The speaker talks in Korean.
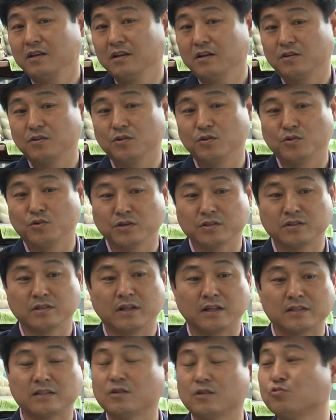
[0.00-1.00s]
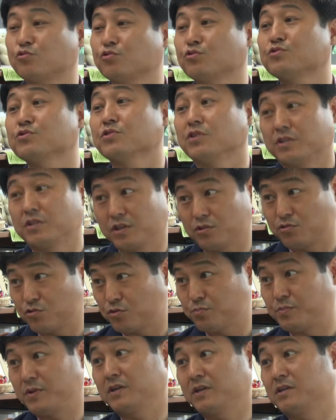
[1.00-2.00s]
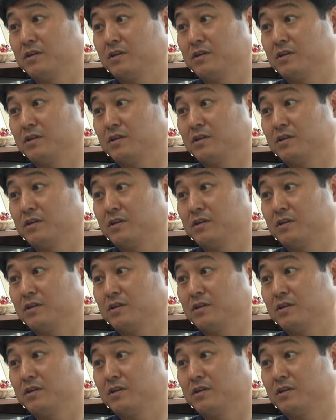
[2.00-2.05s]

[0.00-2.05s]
그리고 그것도 나타나는 후유증을 어떻게 수습할